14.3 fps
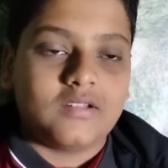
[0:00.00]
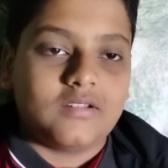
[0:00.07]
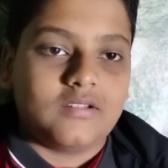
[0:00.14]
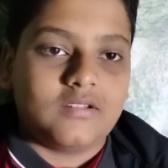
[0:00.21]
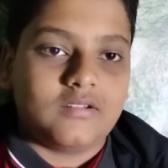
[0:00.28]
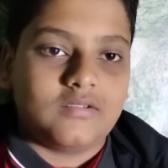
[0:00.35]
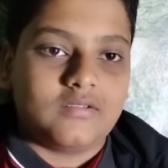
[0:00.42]

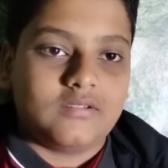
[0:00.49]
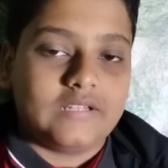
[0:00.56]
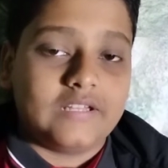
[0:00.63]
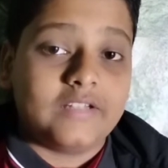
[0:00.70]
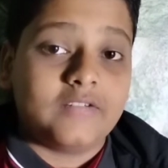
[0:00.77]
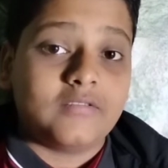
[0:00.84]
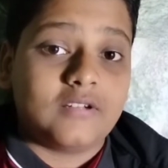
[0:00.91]

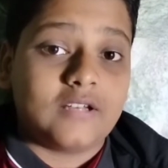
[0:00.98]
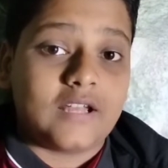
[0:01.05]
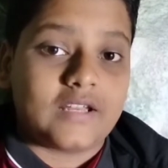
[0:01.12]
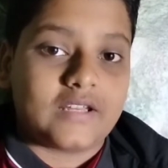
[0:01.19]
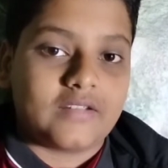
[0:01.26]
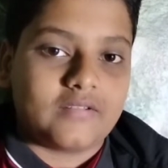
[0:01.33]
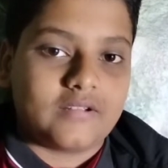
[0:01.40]
लेट हो रहा
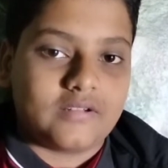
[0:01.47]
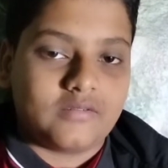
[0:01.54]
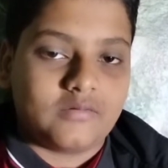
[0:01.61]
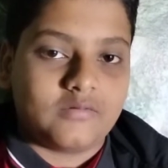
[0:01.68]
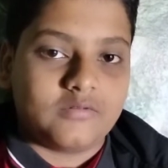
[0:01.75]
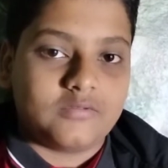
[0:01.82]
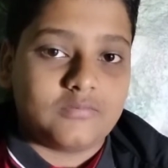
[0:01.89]
है क्योंकि
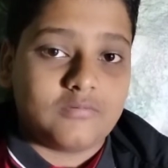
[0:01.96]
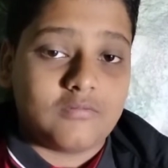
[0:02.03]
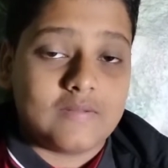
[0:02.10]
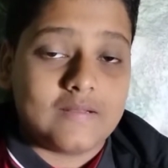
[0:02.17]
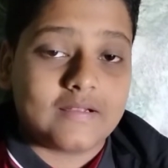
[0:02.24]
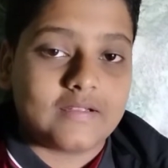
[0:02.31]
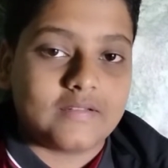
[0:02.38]
कुछ
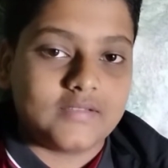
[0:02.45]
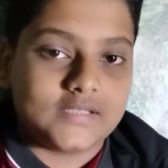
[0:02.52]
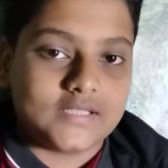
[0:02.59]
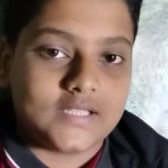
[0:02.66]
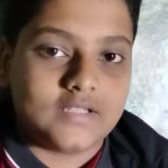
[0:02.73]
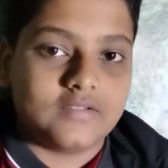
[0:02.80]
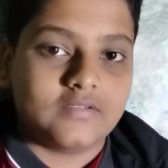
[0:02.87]
प्रॉब्लम के वजह
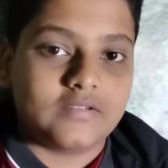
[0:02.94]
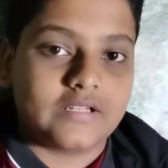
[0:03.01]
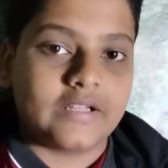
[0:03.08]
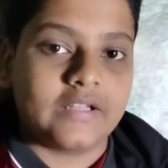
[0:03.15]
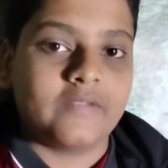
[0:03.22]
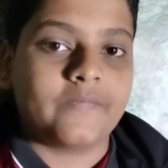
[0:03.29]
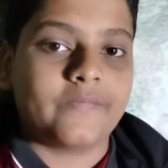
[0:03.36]
से जो
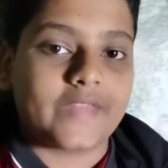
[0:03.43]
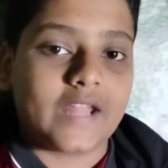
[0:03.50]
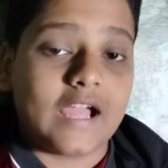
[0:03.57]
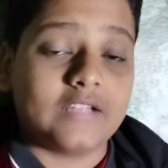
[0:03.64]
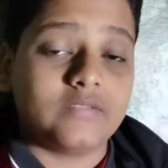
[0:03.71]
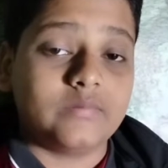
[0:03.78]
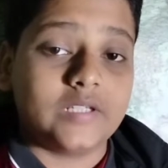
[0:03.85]
कि
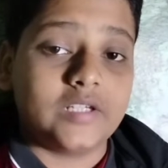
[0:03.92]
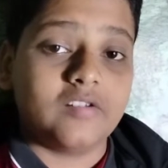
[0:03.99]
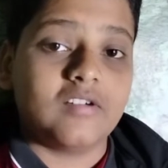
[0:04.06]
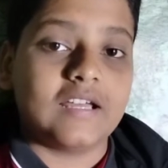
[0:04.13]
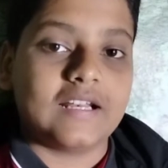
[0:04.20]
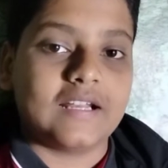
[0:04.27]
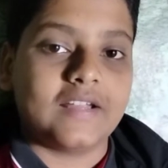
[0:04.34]
आज
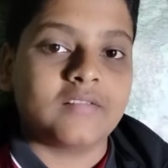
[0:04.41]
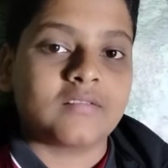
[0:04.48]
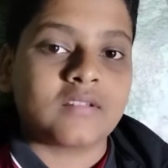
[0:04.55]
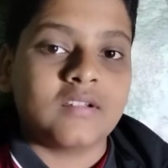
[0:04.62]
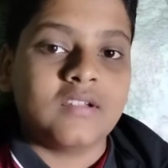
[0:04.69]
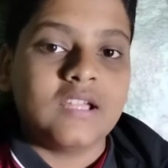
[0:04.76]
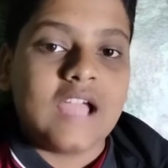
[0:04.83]
वीडियो आ रहा है
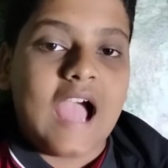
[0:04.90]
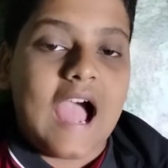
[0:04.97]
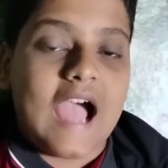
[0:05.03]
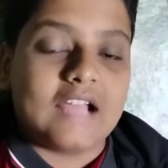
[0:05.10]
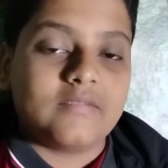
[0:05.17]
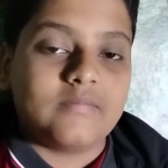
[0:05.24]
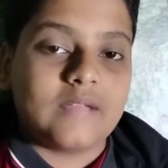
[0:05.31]

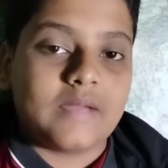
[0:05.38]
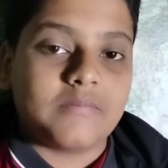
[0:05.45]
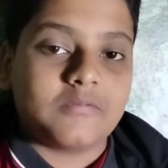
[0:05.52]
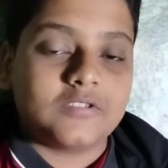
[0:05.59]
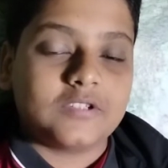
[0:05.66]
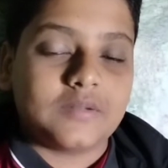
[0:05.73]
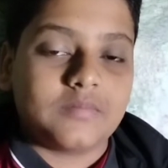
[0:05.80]
आज मैं
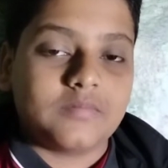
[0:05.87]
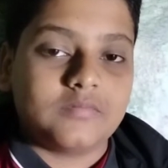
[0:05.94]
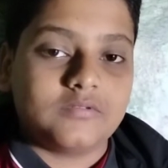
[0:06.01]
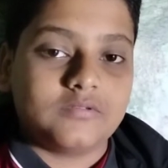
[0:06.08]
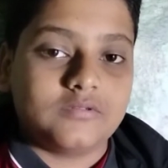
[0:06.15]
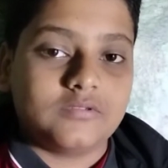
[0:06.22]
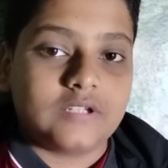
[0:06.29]
आपको सब
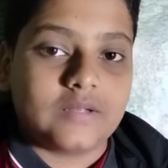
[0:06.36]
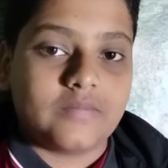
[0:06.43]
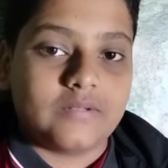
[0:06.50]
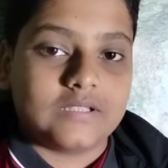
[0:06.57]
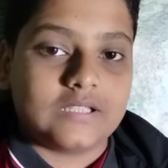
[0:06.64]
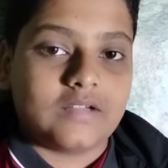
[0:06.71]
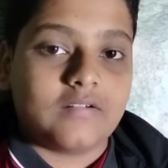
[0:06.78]
जो कि
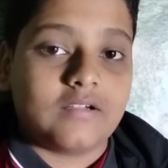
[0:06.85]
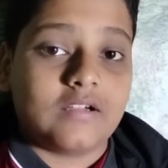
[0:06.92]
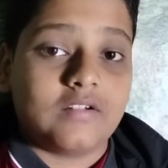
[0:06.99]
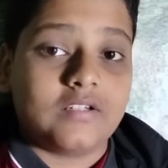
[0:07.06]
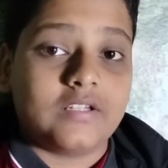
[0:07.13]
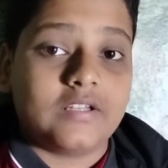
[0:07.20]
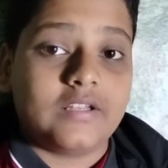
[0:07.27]
बताऊंगा
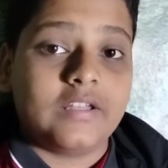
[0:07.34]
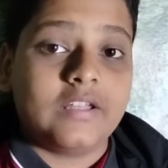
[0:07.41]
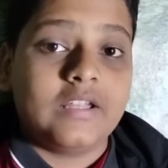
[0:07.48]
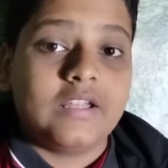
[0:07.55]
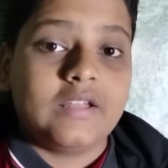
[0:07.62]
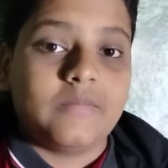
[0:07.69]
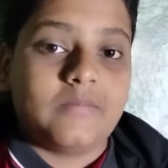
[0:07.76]
और ये
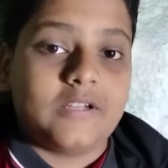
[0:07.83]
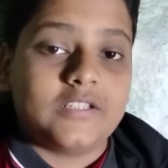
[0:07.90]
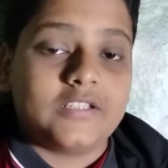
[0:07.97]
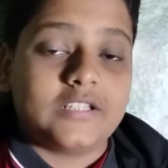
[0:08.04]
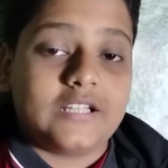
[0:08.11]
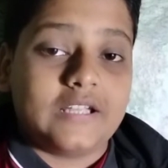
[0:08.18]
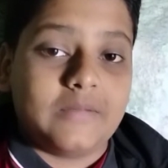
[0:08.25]

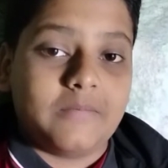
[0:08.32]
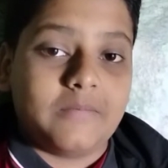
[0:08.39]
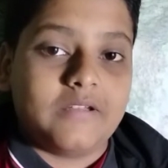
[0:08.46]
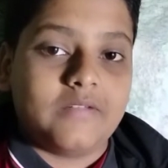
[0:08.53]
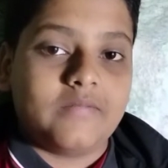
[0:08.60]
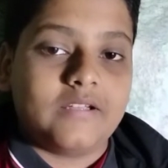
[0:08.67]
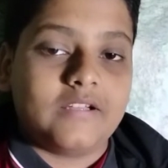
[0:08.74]
फर्स्ट गेम
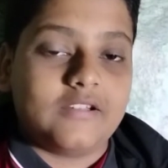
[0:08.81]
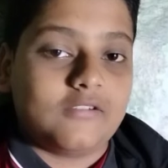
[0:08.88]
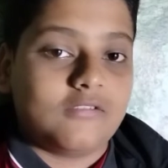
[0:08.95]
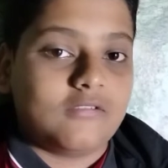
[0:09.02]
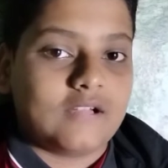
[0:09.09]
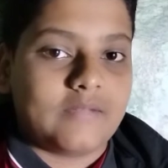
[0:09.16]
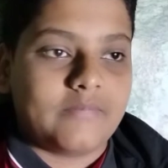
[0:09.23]
प्ले भी
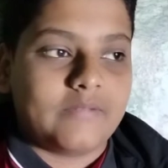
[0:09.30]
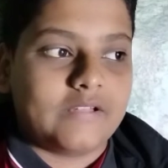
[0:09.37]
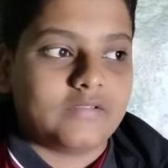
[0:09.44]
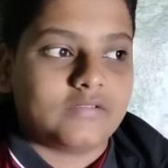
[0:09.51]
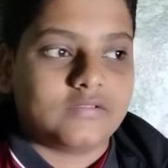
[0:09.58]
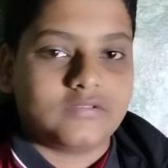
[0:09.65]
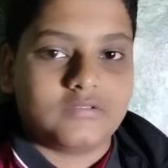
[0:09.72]
करूंगा मैं